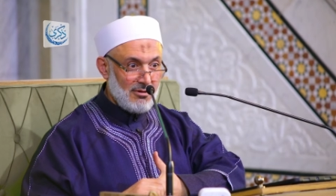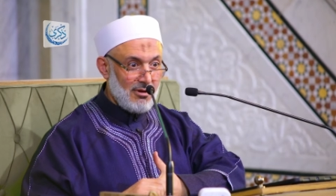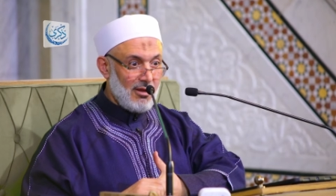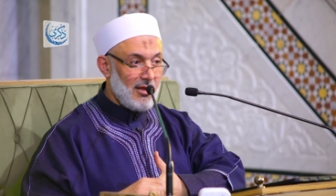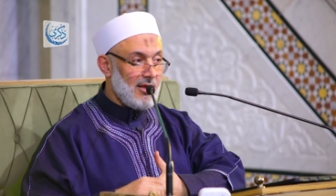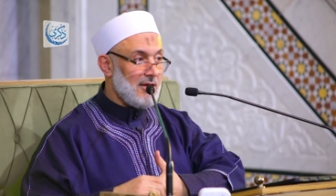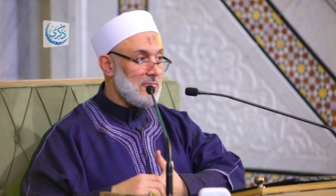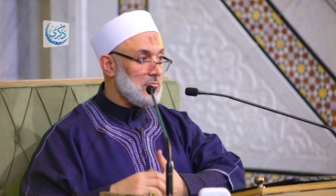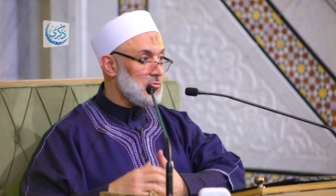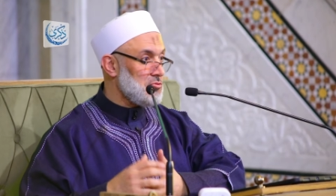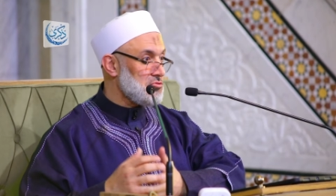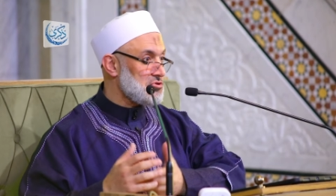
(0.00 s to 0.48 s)

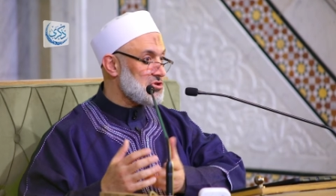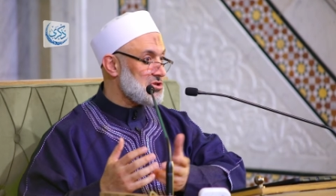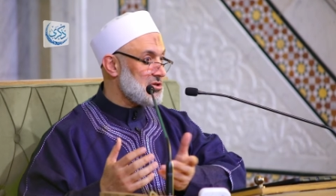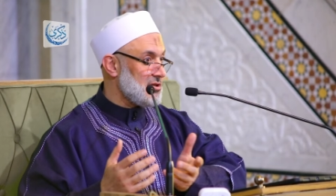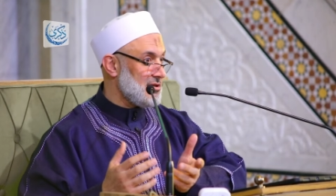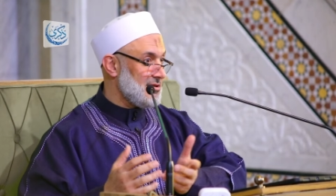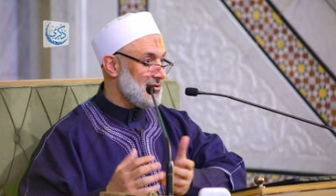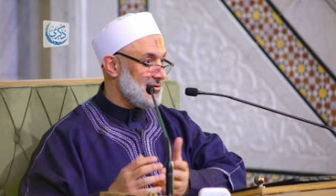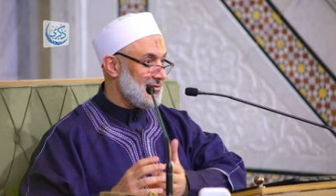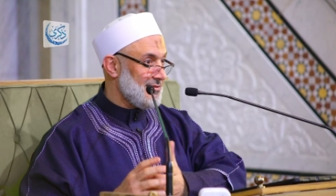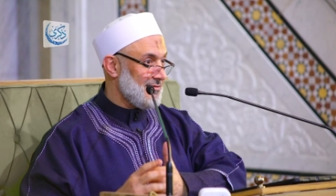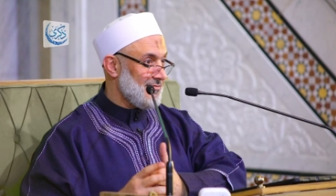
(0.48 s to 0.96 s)
اي مو
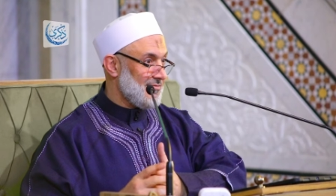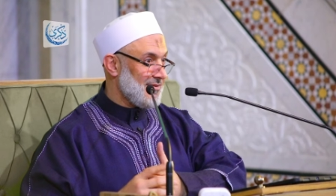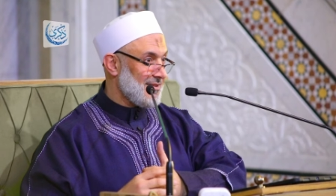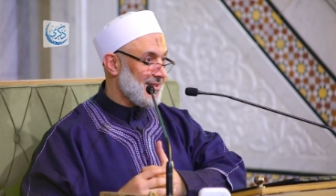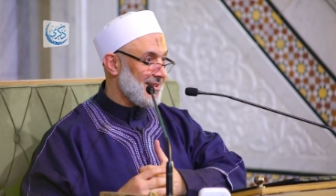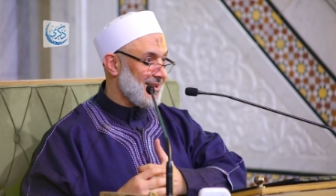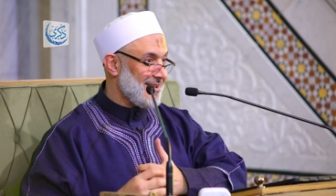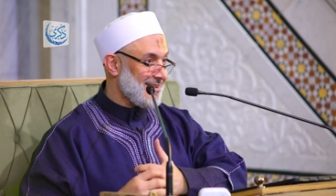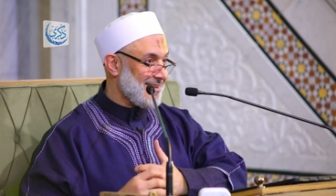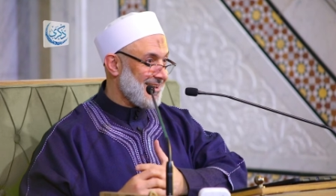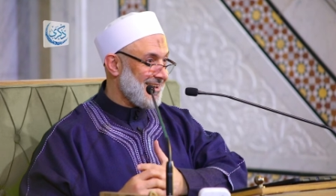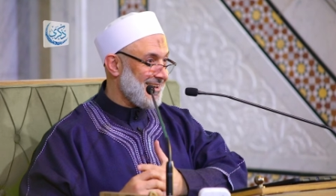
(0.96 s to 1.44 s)
شيء
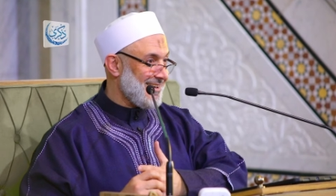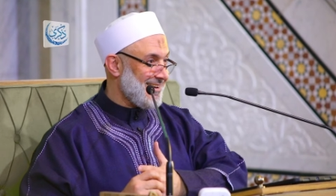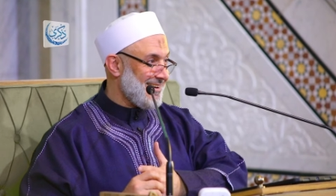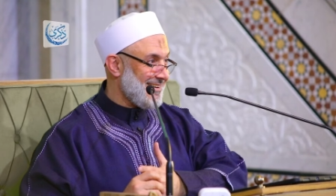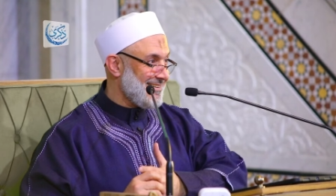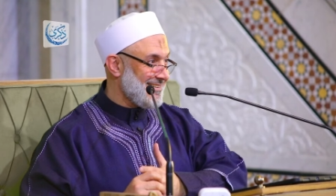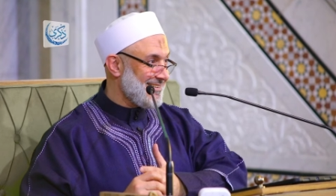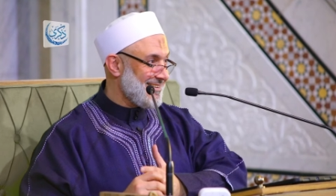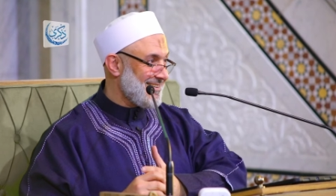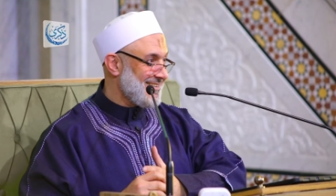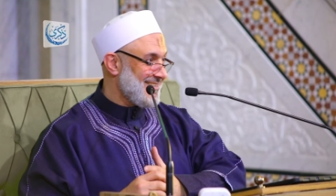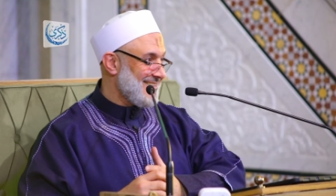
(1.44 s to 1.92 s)
فضلت
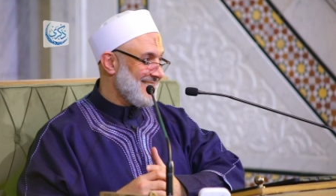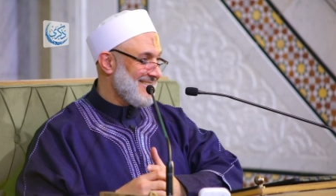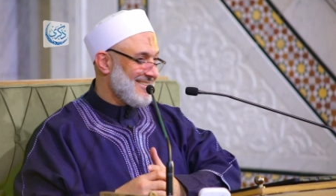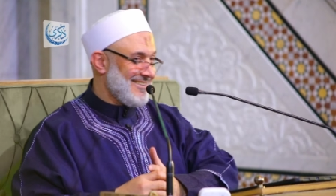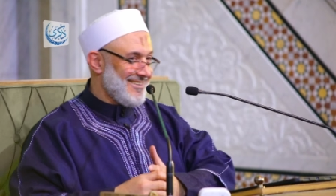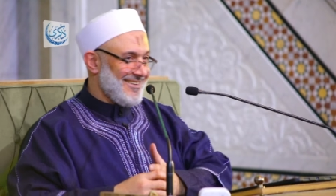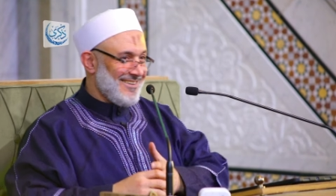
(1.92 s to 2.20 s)
خيرك